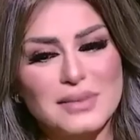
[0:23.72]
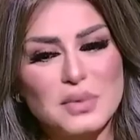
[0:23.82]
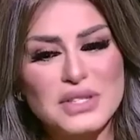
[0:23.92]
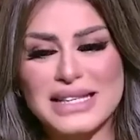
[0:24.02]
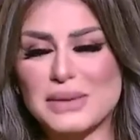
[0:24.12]

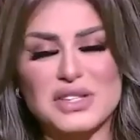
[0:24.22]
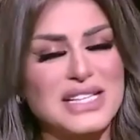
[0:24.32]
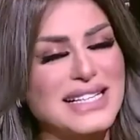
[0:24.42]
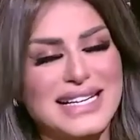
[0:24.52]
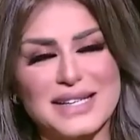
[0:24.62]
بصي انا مش
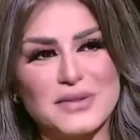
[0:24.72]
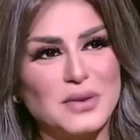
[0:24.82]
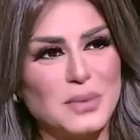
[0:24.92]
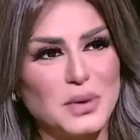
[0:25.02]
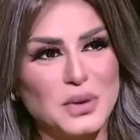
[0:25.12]
عايزه اتكلم في
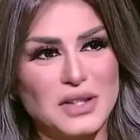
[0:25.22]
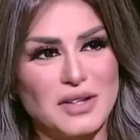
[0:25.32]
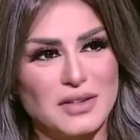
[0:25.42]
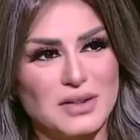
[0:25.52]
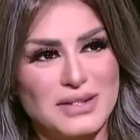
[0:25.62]
الموضوع ده
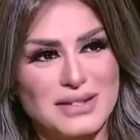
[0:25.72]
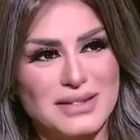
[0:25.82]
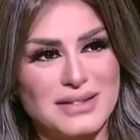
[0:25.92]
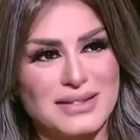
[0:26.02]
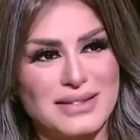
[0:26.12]
خالص
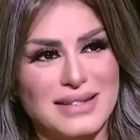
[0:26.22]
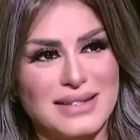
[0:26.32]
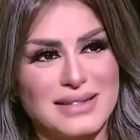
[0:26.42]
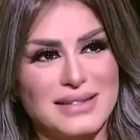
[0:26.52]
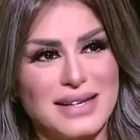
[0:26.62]

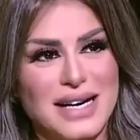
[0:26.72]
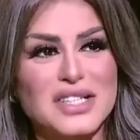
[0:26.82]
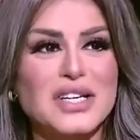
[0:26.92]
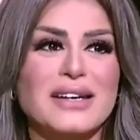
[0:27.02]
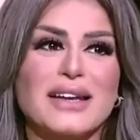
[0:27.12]

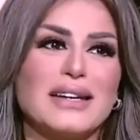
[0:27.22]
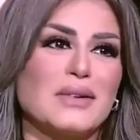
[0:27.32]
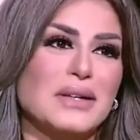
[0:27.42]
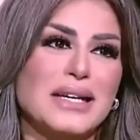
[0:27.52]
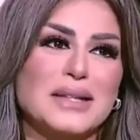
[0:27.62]
عشان انا
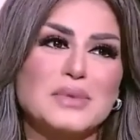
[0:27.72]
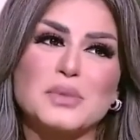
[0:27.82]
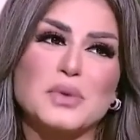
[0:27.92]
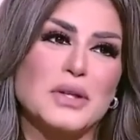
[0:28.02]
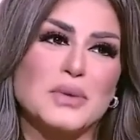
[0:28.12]
لو اتكلمت
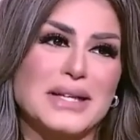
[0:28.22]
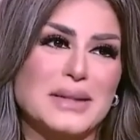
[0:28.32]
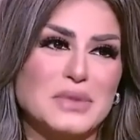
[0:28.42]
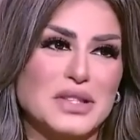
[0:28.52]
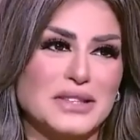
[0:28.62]
ممكن اقول
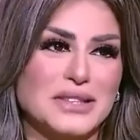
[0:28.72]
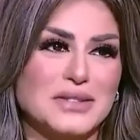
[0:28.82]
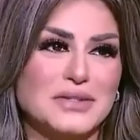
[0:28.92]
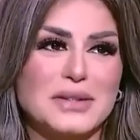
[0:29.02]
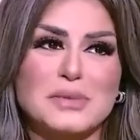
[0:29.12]
كلام مش
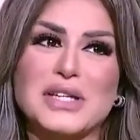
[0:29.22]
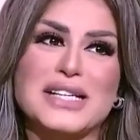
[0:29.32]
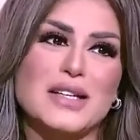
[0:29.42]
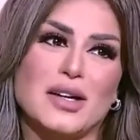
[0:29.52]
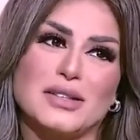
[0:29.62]
لطيف فمش
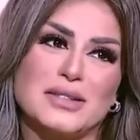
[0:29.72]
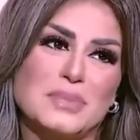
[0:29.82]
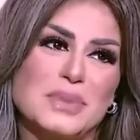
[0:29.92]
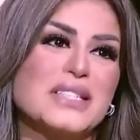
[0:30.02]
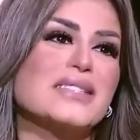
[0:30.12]
عايزه اغلط
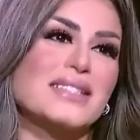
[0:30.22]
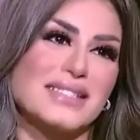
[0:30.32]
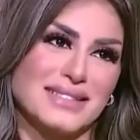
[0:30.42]
بليز